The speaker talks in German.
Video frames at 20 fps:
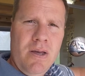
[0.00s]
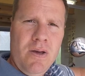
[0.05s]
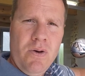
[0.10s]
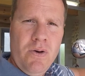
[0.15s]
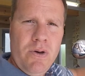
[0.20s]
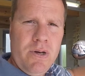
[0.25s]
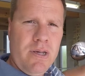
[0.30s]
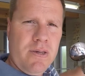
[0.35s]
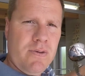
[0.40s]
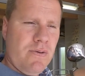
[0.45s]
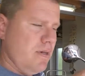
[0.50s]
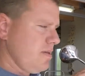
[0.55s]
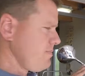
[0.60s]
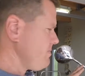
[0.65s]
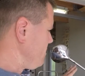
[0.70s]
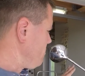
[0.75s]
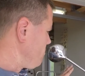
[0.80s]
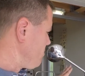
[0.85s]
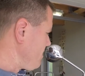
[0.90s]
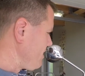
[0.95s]
Heute soll es
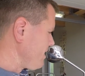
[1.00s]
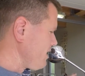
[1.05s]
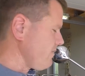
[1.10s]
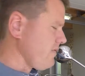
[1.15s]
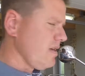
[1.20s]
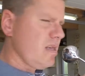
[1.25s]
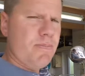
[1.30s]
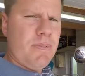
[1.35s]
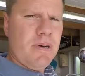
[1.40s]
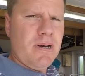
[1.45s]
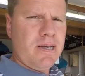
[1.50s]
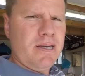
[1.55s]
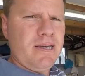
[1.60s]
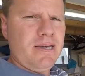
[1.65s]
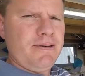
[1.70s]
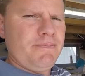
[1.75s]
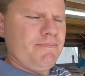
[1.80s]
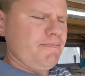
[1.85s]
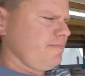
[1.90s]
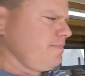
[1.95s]
mal um eine Vespa
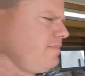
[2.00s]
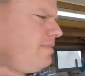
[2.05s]
gehen.